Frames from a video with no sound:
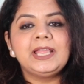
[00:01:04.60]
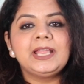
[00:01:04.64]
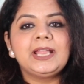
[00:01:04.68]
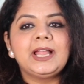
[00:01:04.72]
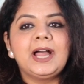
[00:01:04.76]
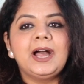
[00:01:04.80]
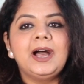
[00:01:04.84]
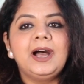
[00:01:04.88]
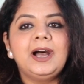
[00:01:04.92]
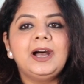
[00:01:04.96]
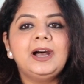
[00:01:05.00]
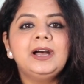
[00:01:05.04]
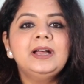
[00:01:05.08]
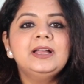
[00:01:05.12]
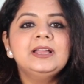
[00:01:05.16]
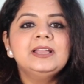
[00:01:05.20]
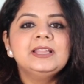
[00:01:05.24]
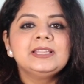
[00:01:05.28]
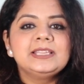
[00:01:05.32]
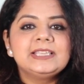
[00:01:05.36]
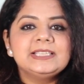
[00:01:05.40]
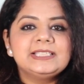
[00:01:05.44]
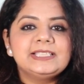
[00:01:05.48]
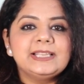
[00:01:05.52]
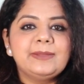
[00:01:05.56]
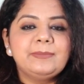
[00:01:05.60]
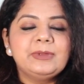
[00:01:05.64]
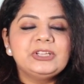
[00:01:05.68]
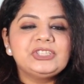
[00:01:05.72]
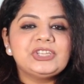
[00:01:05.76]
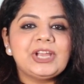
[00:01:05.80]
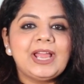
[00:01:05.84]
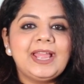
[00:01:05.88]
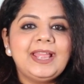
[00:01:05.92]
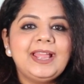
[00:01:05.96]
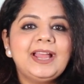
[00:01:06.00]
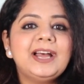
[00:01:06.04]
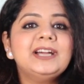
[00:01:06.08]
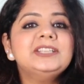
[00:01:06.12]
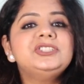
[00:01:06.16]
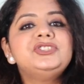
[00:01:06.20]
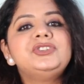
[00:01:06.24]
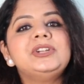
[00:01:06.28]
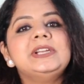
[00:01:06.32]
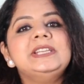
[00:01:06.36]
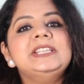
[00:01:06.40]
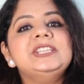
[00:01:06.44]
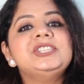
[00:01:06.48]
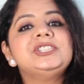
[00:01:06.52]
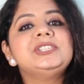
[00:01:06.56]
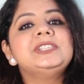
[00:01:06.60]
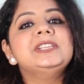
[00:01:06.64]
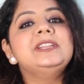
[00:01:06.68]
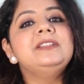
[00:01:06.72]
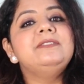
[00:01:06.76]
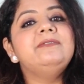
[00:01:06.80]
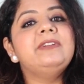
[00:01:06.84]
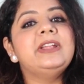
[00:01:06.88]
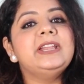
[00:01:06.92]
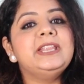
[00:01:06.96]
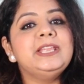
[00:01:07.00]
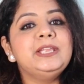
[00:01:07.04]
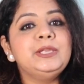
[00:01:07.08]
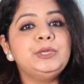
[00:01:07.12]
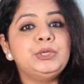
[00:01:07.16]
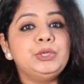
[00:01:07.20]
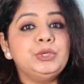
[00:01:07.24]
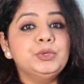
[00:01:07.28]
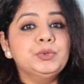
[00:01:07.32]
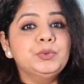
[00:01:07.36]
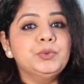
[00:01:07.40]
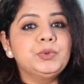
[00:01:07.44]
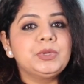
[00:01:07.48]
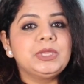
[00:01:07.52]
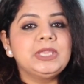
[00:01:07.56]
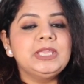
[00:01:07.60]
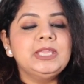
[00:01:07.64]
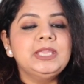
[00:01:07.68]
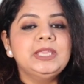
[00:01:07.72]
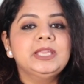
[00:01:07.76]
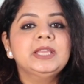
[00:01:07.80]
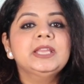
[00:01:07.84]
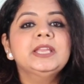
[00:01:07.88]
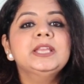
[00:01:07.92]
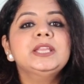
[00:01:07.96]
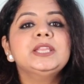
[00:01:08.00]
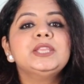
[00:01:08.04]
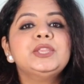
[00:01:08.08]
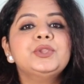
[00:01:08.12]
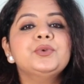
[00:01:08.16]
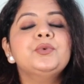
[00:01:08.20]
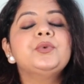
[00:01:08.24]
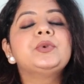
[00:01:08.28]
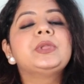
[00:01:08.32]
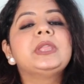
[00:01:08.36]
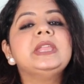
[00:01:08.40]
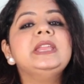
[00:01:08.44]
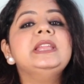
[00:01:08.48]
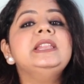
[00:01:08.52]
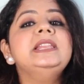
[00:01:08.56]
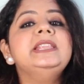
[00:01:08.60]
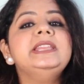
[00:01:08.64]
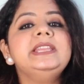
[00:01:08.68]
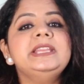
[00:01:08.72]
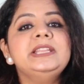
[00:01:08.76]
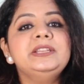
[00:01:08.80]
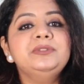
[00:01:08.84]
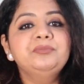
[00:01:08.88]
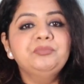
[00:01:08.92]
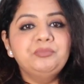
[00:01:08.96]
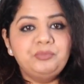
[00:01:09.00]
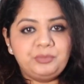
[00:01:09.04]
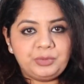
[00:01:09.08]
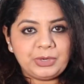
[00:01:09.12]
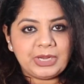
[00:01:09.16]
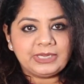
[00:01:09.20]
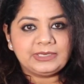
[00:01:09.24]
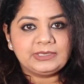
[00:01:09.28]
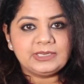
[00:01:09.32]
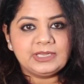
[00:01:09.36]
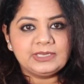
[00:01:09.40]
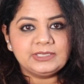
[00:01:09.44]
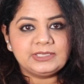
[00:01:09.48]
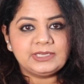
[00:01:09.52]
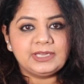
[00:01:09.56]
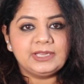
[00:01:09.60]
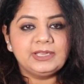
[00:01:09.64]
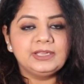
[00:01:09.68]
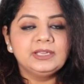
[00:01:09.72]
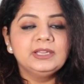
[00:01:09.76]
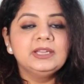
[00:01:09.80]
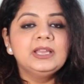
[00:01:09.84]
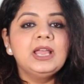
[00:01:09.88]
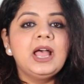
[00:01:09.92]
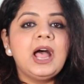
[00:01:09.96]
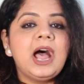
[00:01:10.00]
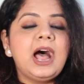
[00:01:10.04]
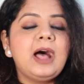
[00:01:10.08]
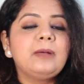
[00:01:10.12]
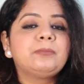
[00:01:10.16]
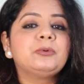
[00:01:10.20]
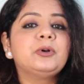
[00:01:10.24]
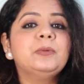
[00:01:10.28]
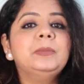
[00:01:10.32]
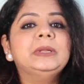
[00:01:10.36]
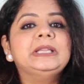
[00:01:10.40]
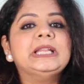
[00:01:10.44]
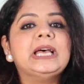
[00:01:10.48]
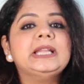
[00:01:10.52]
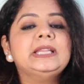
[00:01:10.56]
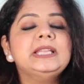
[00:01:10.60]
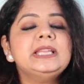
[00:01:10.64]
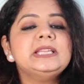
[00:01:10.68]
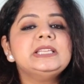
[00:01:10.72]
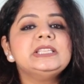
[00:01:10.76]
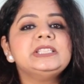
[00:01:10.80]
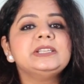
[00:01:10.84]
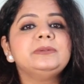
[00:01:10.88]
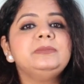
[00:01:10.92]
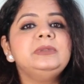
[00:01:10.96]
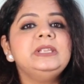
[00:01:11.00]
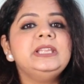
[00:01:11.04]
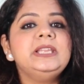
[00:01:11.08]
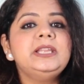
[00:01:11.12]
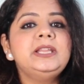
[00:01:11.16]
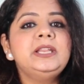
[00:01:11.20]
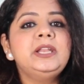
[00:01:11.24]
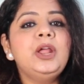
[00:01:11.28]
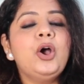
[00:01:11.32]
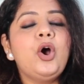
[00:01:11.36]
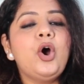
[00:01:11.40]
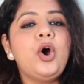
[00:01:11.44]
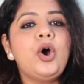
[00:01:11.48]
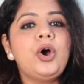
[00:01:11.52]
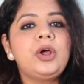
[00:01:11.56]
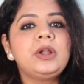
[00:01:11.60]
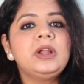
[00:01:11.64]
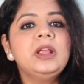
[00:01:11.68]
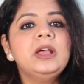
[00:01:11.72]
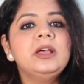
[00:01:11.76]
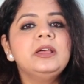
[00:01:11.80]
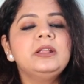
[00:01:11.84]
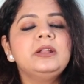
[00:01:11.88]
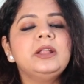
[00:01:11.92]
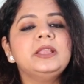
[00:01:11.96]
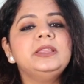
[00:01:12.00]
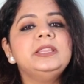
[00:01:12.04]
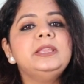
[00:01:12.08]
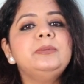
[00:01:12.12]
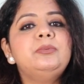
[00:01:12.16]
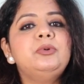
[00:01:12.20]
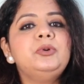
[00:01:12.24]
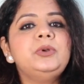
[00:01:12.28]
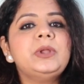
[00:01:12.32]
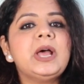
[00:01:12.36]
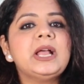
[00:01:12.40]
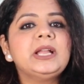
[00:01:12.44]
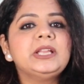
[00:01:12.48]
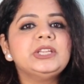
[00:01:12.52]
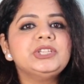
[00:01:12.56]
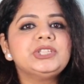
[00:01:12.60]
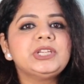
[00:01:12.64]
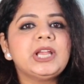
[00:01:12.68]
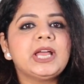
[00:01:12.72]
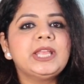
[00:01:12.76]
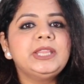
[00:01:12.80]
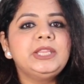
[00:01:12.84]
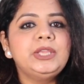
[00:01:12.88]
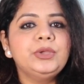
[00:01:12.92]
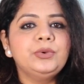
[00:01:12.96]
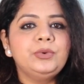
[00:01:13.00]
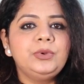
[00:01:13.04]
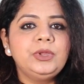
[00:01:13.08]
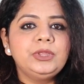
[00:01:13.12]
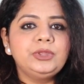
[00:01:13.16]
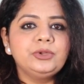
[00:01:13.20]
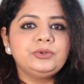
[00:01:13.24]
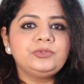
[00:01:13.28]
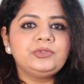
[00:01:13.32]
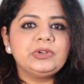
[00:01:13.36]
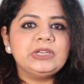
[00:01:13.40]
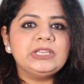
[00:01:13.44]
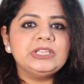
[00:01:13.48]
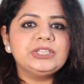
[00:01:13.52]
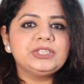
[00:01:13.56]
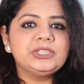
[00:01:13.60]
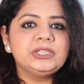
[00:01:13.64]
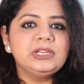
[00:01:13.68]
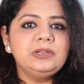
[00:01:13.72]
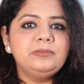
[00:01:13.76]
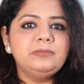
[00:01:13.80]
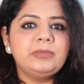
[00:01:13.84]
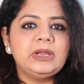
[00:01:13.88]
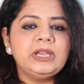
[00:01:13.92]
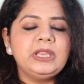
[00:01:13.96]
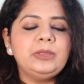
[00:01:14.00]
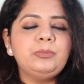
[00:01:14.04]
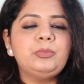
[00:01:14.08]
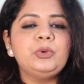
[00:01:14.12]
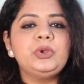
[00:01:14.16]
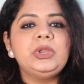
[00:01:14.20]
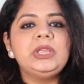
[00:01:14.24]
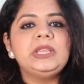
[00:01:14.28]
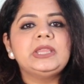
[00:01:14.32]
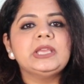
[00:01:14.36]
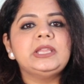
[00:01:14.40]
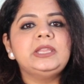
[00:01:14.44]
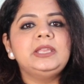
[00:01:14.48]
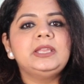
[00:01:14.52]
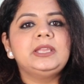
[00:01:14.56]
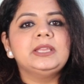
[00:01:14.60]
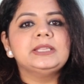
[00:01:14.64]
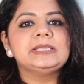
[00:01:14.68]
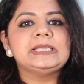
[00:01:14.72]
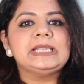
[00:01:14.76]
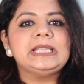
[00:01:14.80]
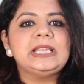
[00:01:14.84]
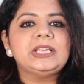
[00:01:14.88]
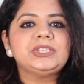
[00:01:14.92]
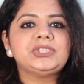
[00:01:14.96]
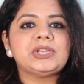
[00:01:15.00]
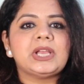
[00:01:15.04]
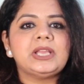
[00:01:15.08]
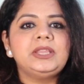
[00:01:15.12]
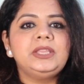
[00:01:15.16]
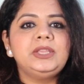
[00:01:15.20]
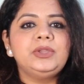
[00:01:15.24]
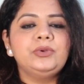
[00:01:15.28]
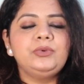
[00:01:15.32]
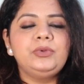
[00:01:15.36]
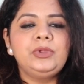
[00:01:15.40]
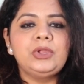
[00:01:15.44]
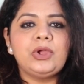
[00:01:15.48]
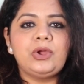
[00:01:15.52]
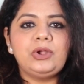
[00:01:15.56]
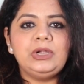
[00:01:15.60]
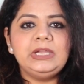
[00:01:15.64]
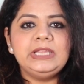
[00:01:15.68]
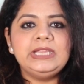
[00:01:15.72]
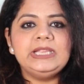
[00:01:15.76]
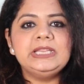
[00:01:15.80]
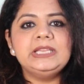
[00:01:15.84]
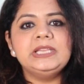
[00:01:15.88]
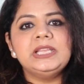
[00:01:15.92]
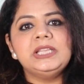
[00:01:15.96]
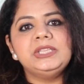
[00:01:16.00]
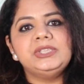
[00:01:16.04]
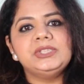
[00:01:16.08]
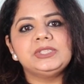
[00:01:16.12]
ने कहा कि समझ आया ट्रेडिशनल वेडिंग क्यों की क्योंकि लीन प्रेग्नेंट है आपको बता दें कि जब लीन और रणदीप हुडा की शादी हुई तो ट्रेडिशनल मणिपुरी तरीके से ये शादी हुई और लीन ने